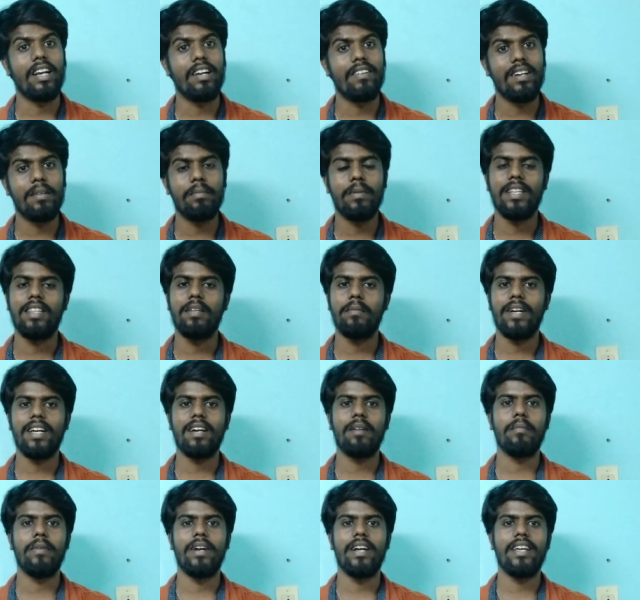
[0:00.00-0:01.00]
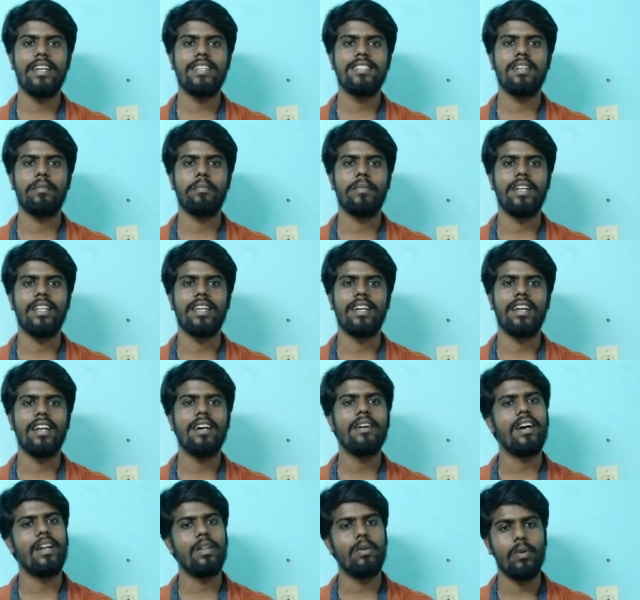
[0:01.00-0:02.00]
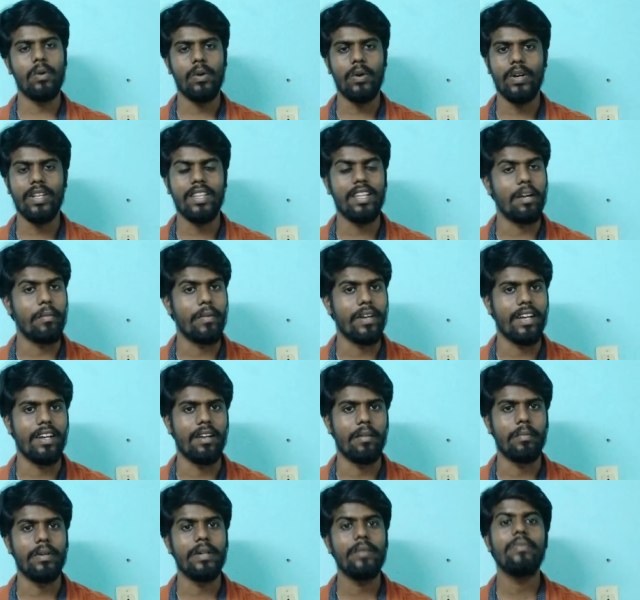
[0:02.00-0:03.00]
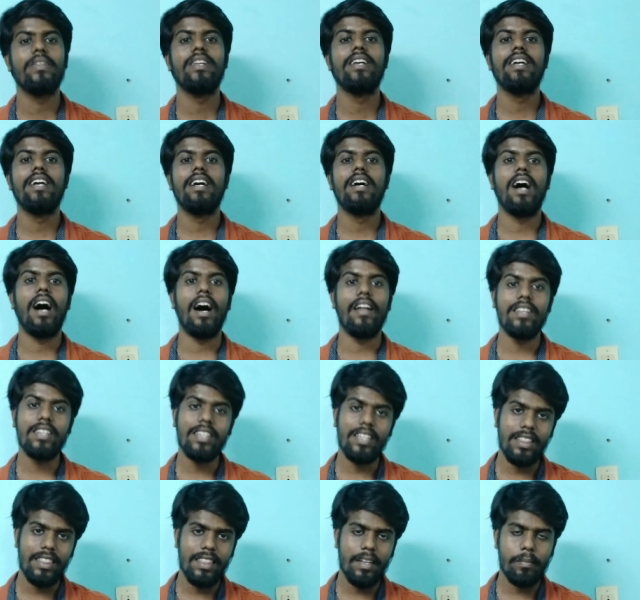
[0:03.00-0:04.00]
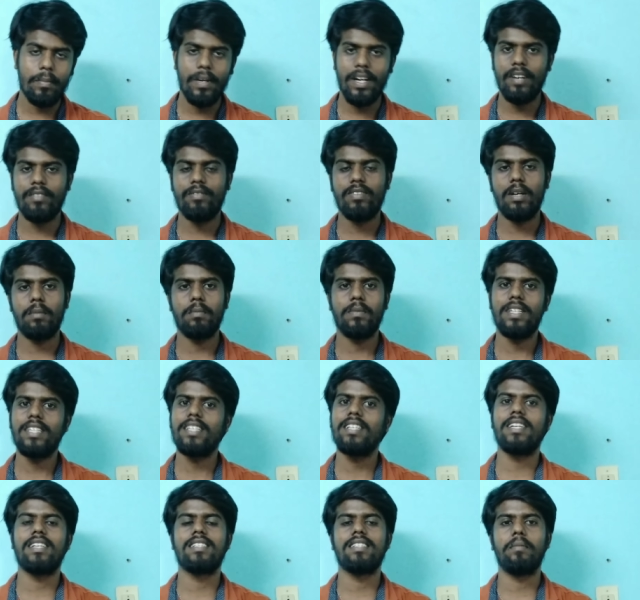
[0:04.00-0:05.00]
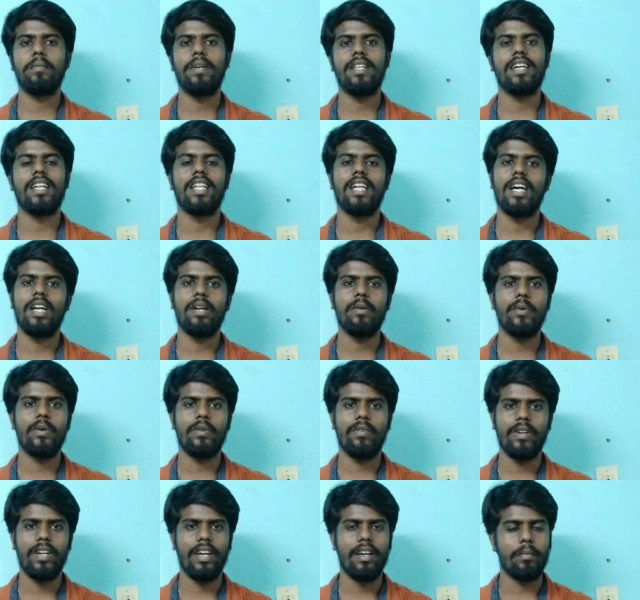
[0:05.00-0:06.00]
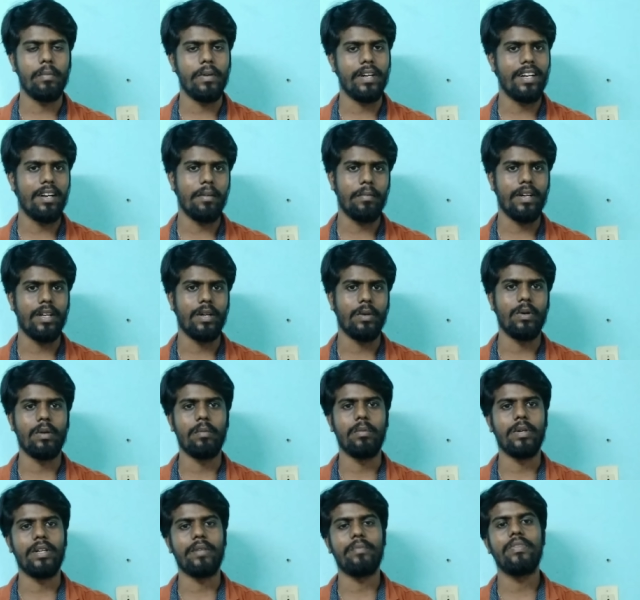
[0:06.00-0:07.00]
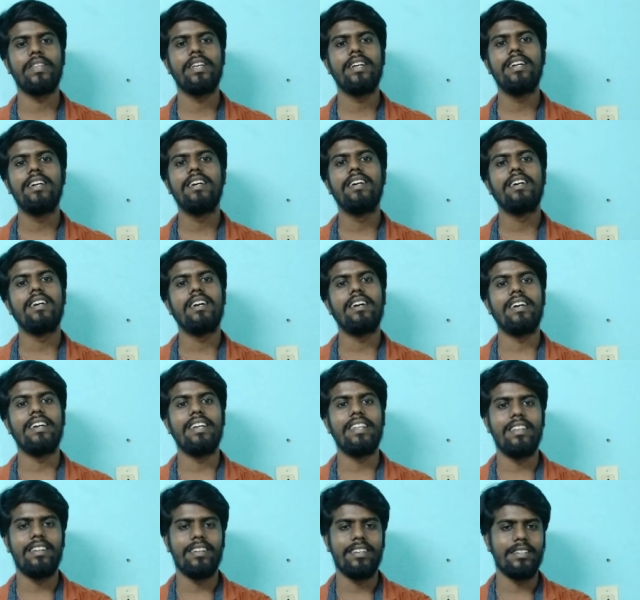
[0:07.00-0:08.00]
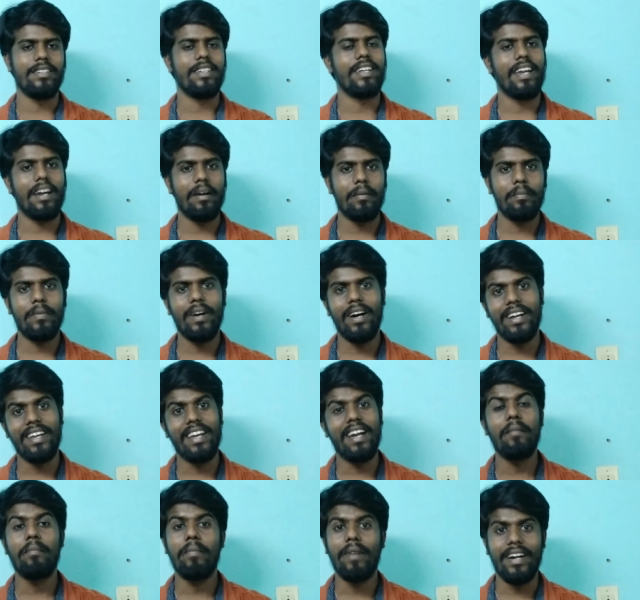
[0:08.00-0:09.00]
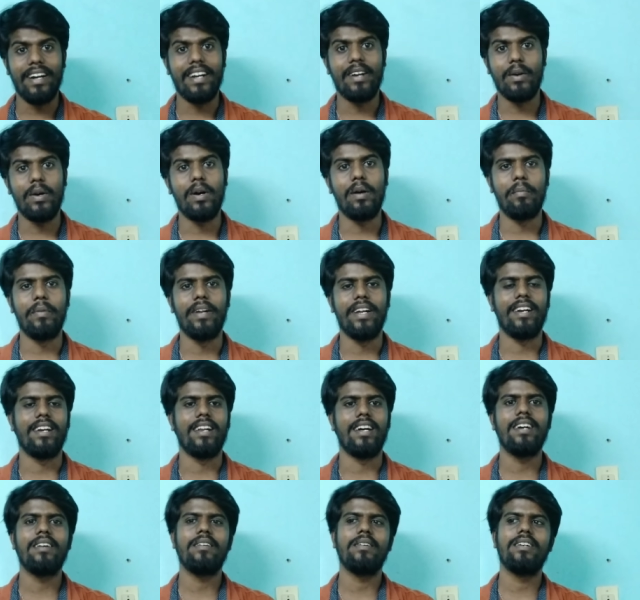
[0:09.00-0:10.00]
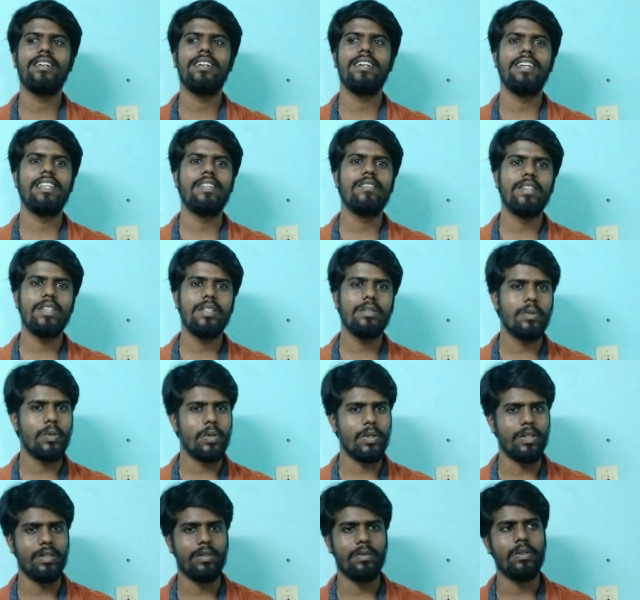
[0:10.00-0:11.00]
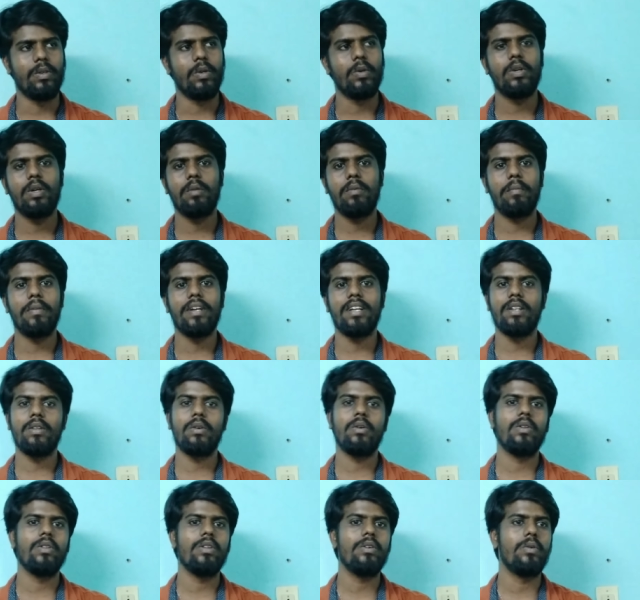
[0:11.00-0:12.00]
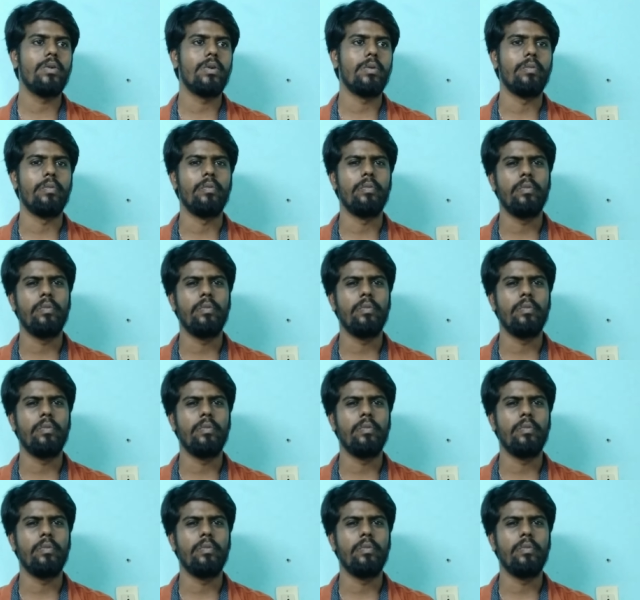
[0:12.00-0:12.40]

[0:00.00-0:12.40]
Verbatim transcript: விட பத்து மடங்கு மேலேயும் சம்பாதிக்கலாம் அது உங்களோட திறமைக்கு ஏற்ப அது இந்த பிளாட்ஃபார்மில் நீங்கள் சம்பாதிக்கிறதுக்கான ஒரு ஏற்பாடு நான் பண்ணி கொடுக்க போகிறேன் இது ஏன் ஏன் பண்ணுறோம் அப்படின்னா இது வந்து ஒரு யூடியூப் அப்படிங்கிறது ஒரு வந்து ஒரு